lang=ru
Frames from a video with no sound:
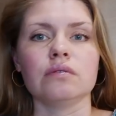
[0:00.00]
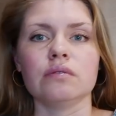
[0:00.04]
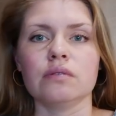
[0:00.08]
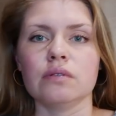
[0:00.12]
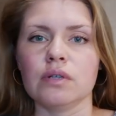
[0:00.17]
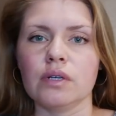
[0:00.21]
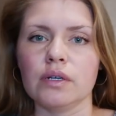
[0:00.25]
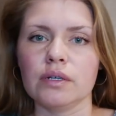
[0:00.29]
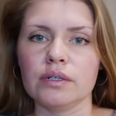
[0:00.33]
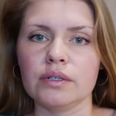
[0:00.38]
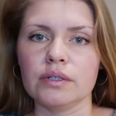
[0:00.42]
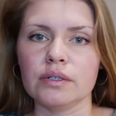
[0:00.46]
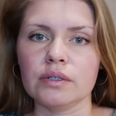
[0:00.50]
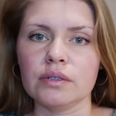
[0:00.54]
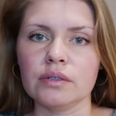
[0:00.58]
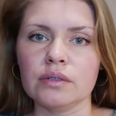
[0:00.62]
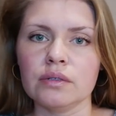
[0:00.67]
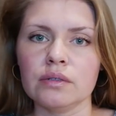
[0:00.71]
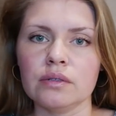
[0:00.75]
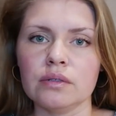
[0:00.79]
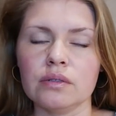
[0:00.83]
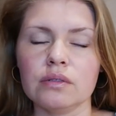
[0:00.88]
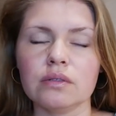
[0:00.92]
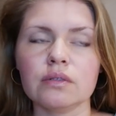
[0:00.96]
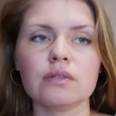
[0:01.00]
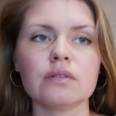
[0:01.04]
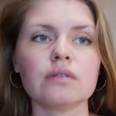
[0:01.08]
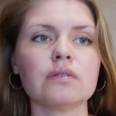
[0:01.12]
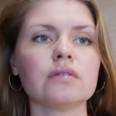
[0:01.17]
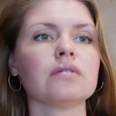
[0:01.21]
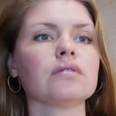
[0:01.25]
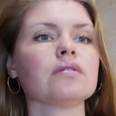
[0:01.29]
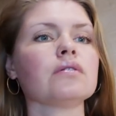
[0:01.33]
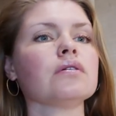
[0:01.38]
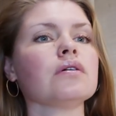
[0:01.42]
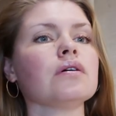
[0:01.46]
Или нет?
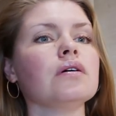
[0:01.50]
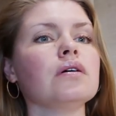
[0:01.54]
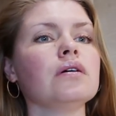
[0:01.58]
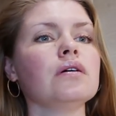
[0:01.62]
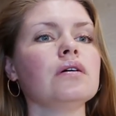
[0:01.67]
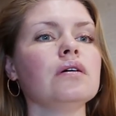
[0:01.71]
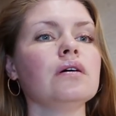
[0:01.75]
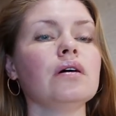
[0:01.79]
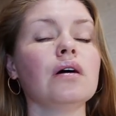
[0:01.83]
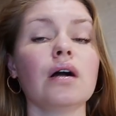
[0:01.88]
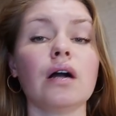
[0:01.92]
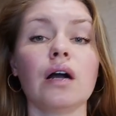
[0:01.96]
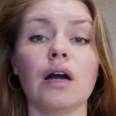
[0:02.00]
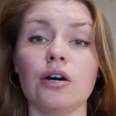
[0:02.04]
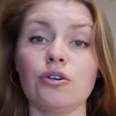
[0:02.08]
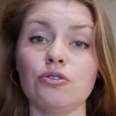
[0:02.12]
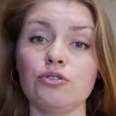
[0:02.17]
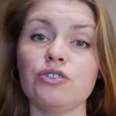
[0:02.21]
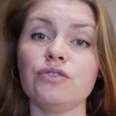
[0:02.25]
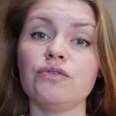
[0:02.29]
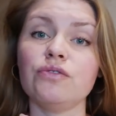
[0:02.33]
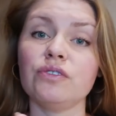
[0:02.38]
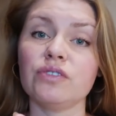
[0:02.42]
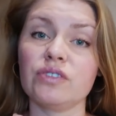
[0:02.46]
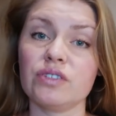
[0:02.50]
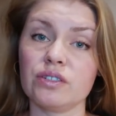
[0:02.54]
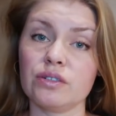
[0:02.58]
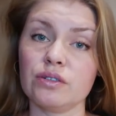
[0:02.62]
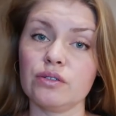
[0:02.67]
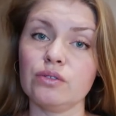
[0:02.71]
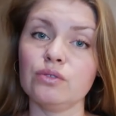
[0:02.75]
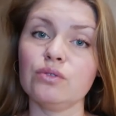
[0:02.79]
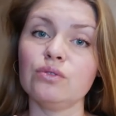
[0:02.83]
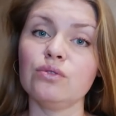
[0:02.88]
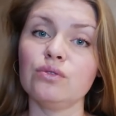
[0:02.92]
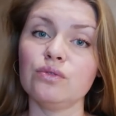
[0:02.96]
Короче, вы
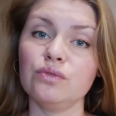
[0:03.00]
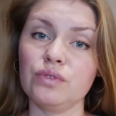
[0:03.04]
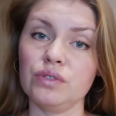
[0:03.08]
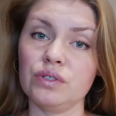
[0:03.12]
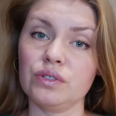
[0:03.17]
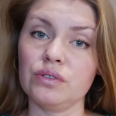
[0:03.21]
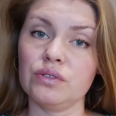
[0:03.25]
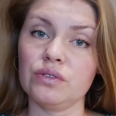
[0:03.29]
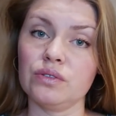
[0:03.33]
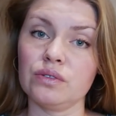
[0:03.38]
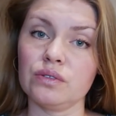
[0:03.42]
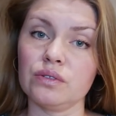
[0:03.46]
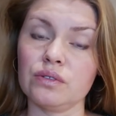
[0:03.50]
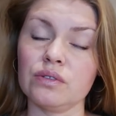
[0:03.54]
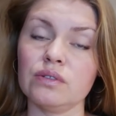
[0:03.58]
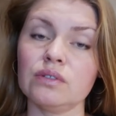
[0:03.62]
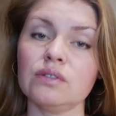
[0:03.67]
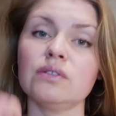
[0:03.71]
ссылку увидите.